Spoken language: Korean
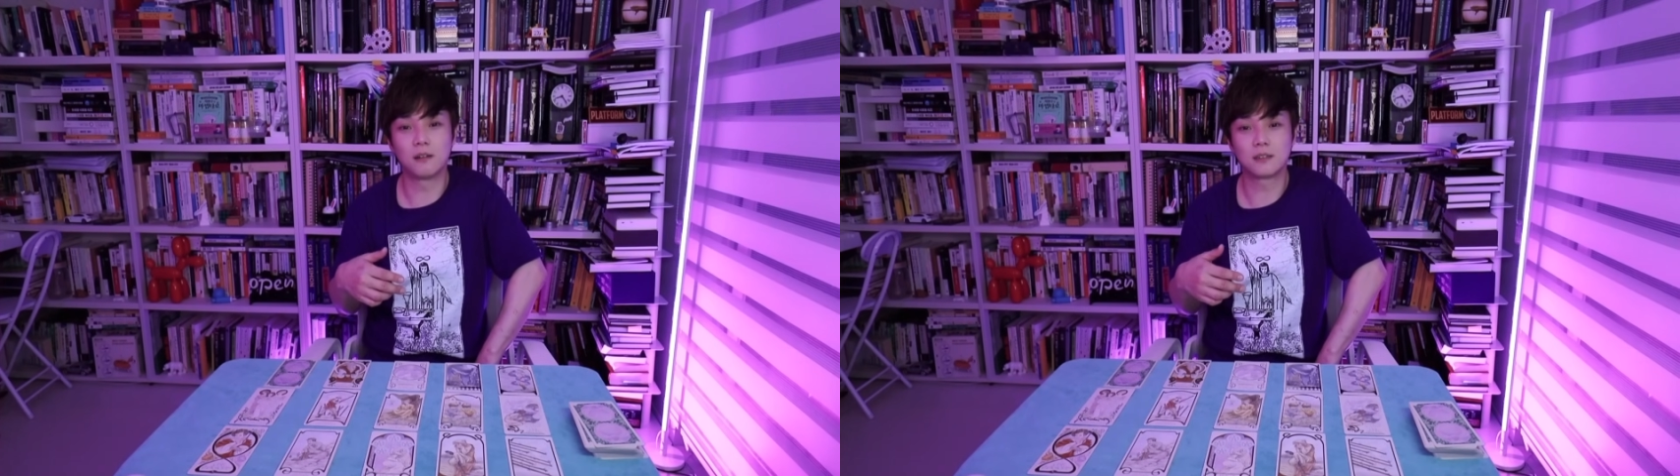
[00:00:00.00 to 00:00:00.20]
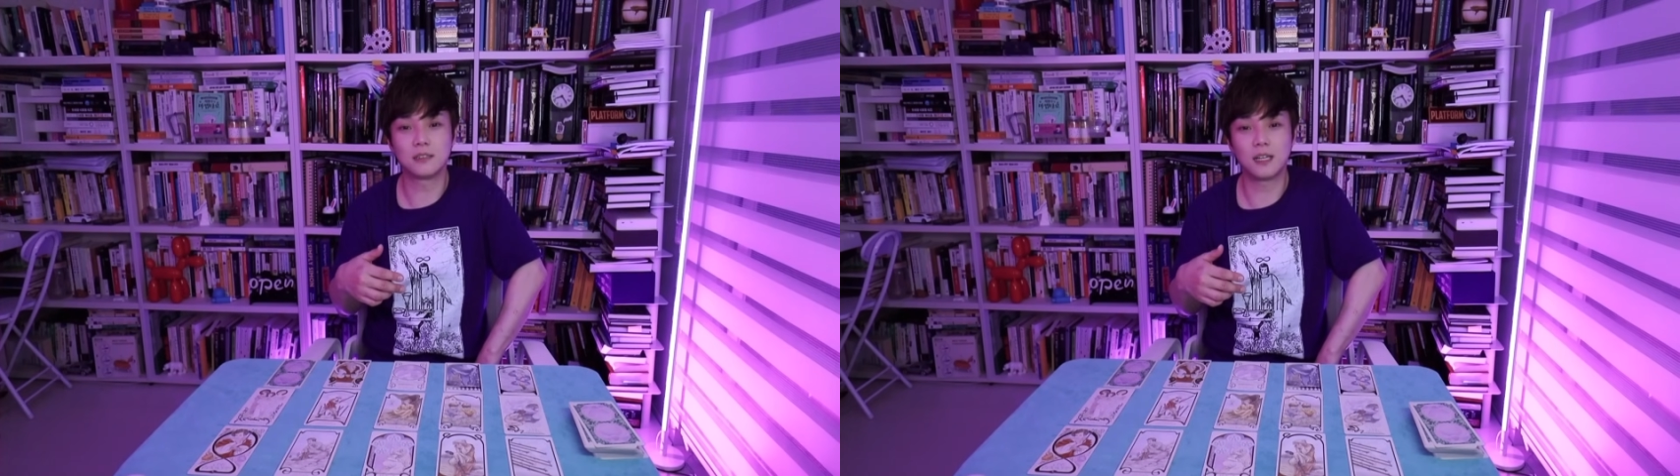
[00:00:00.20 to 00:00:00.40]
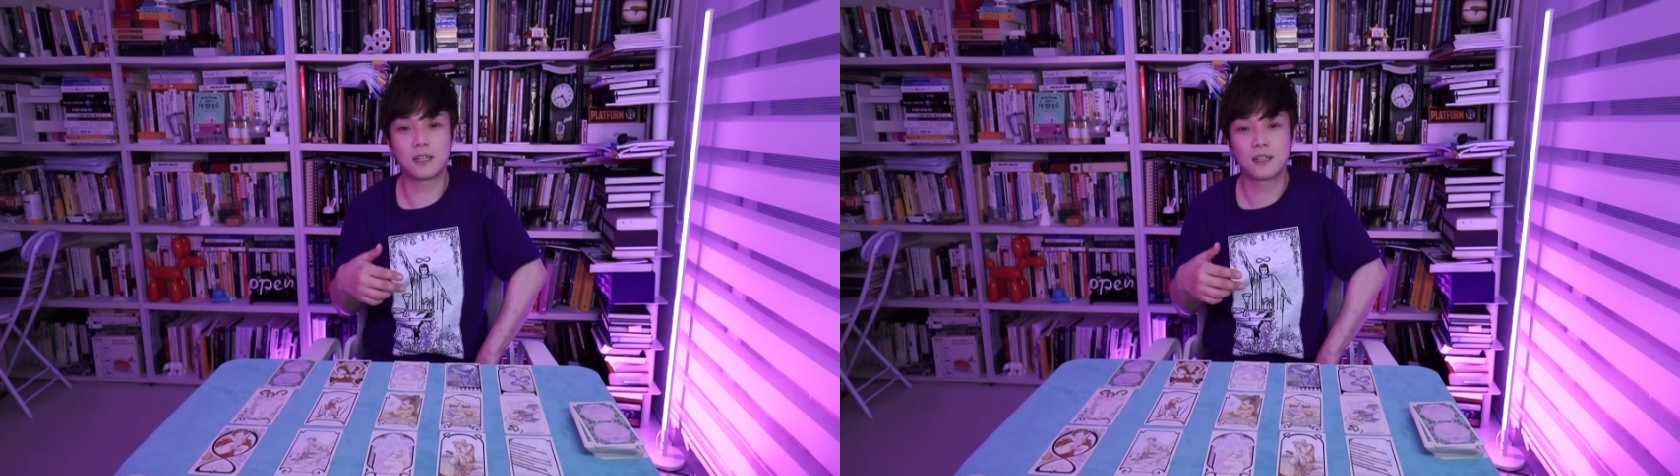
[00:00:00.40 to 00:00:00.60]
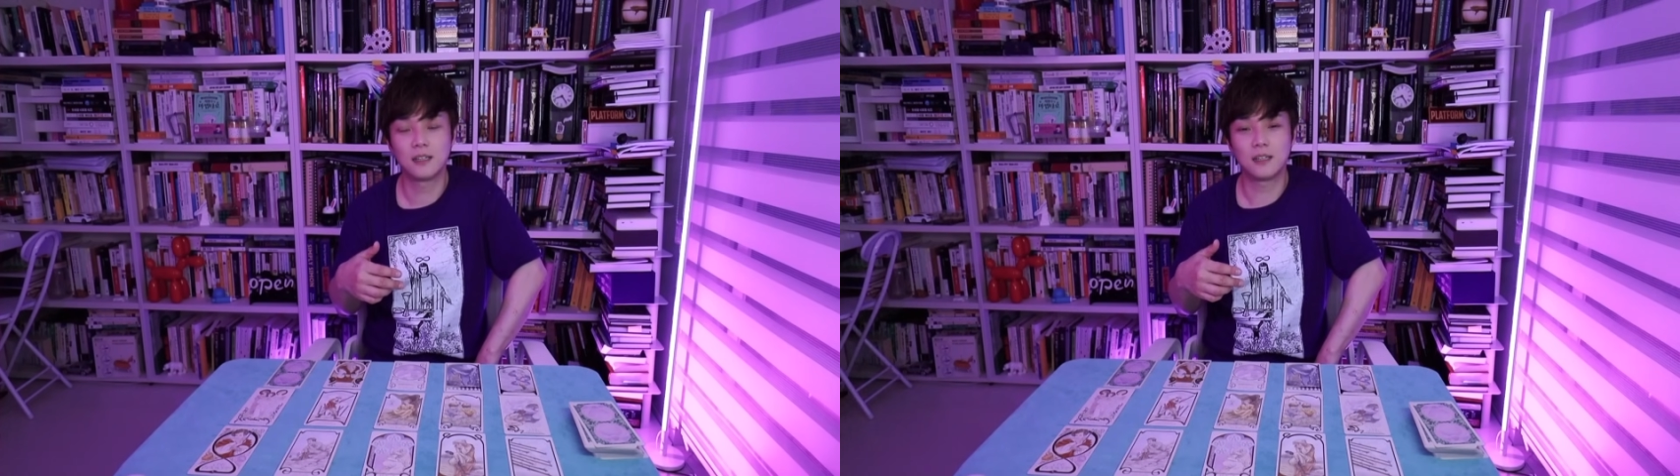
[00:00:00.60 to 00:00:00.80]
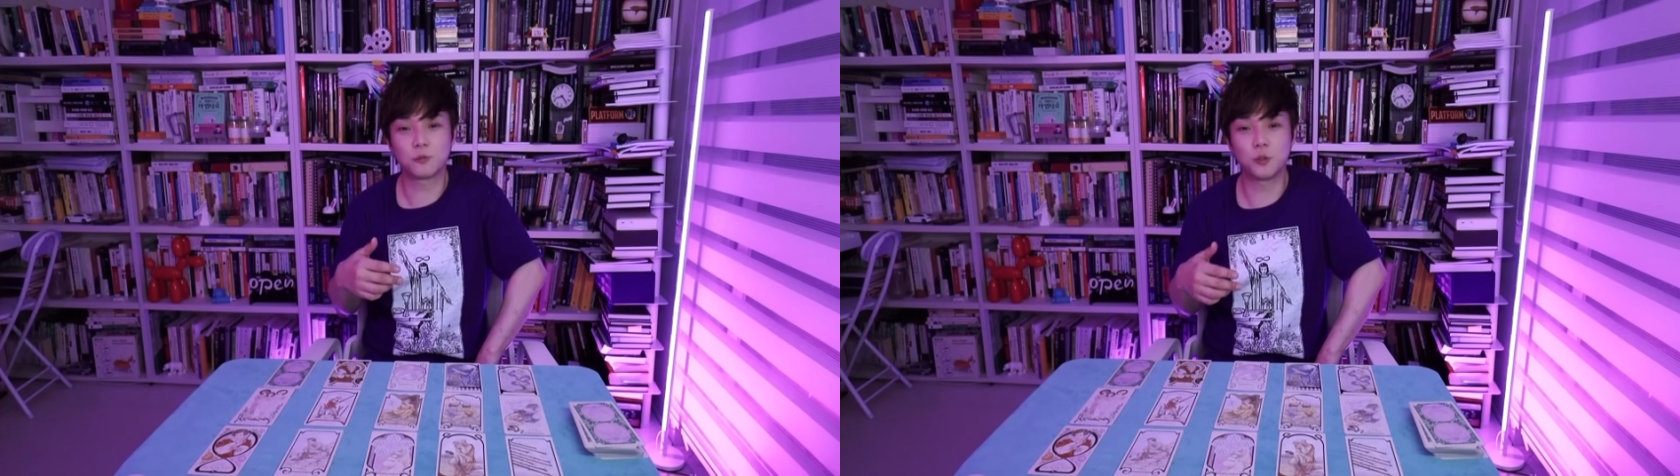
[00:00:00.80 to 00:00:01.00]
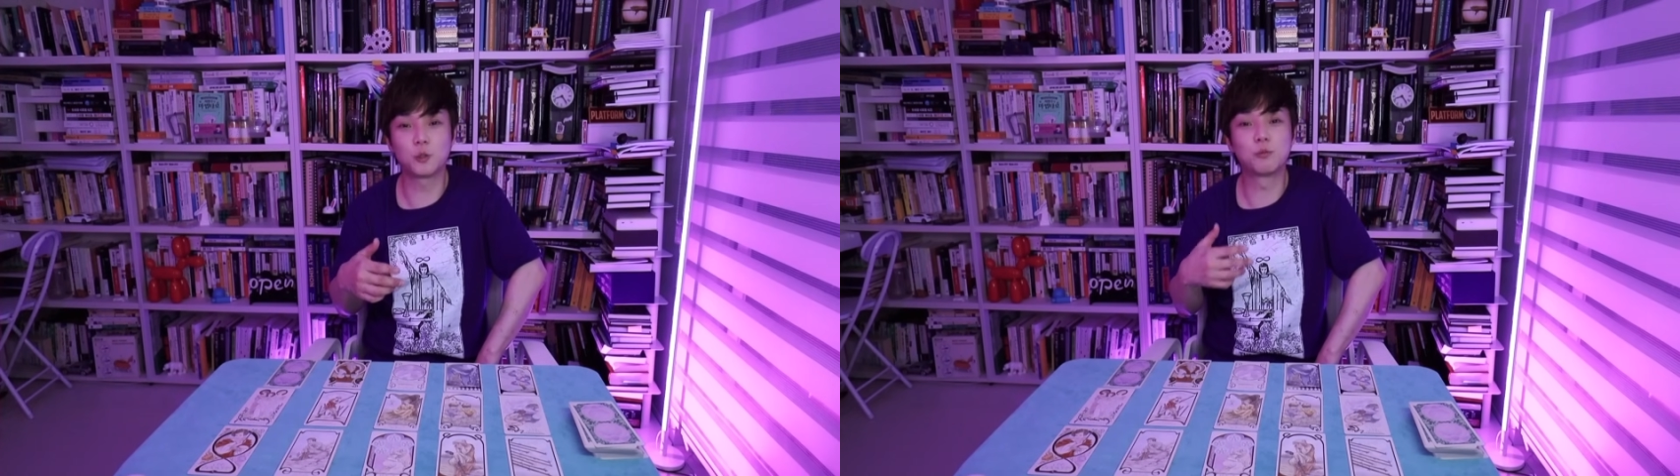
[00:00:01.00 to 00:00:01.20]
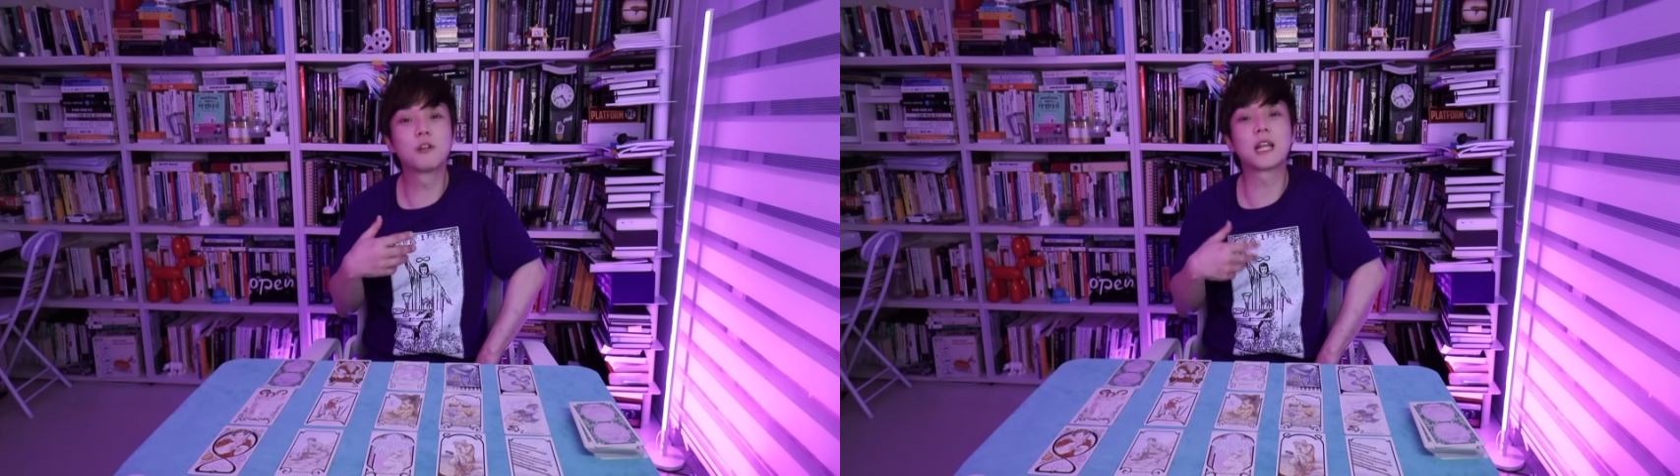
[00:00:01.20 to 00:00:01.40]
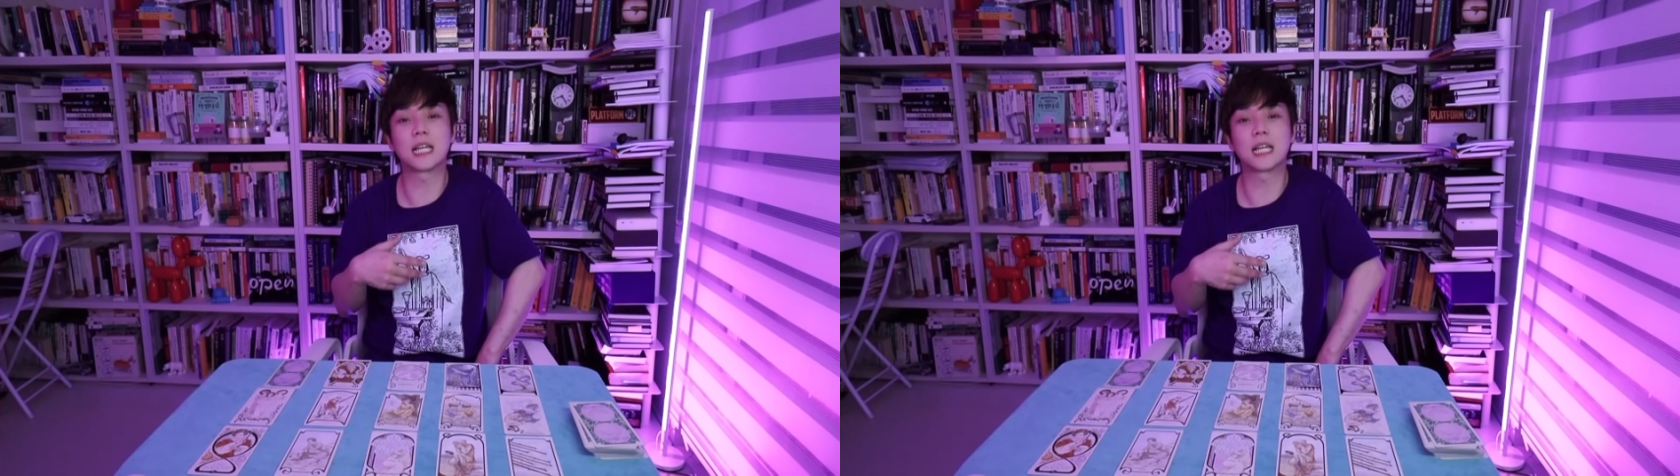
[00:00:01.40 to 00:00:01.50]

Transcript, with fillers: 그냥 뒤로 물러나게